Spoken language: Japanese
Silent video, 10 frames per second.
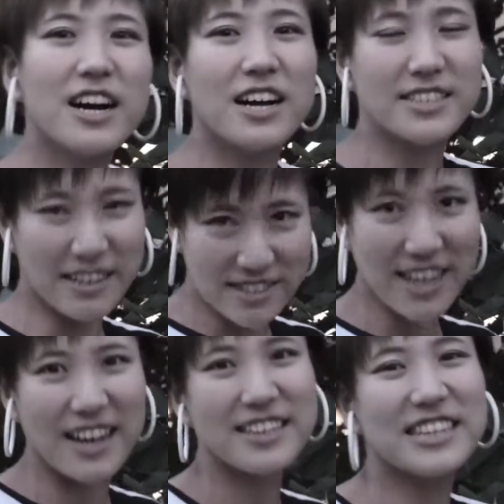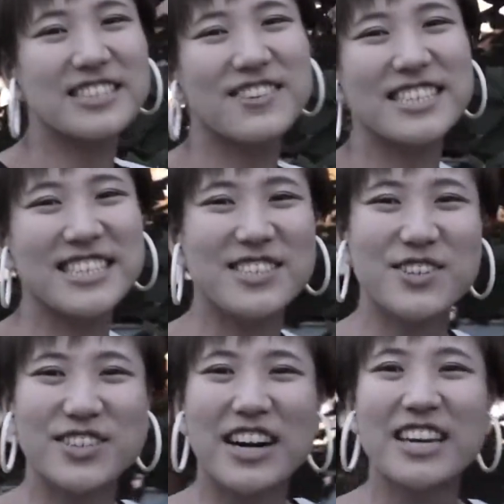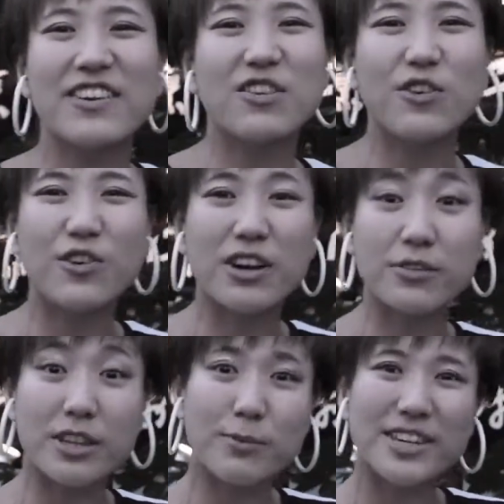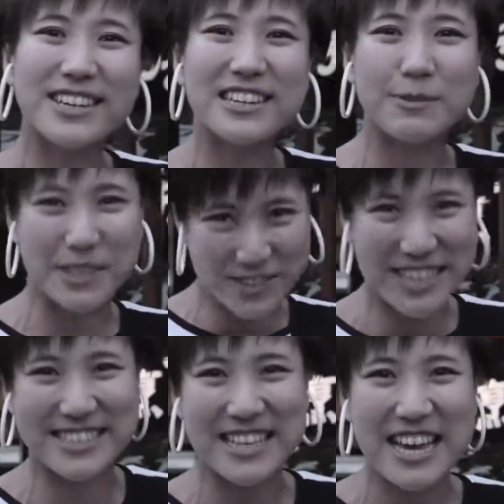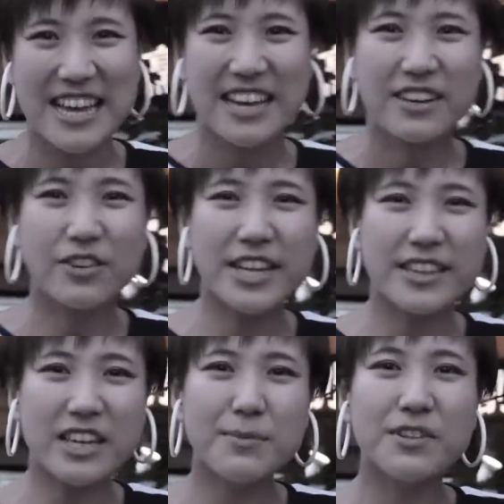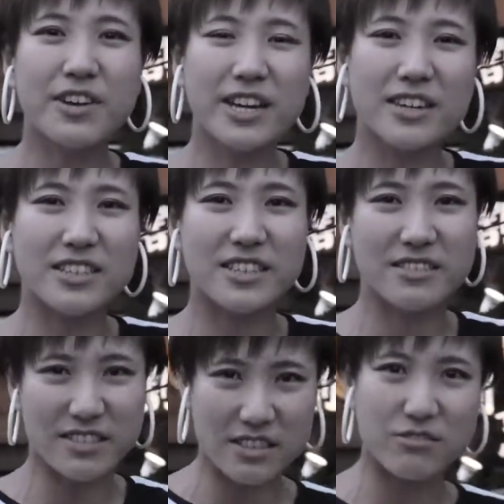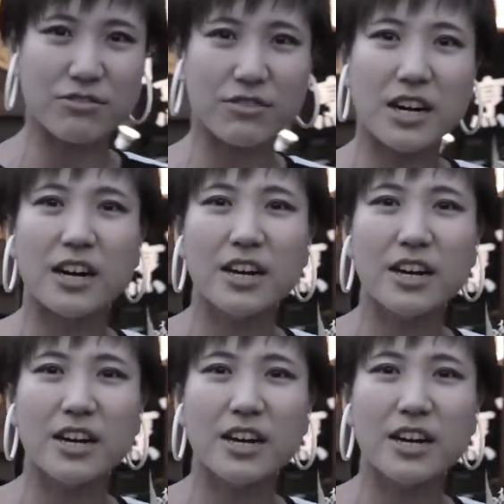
は桜、夏は新緑、秋は紅葉がとても綺麗な場所です。こうやって日々の変化に気づけることが、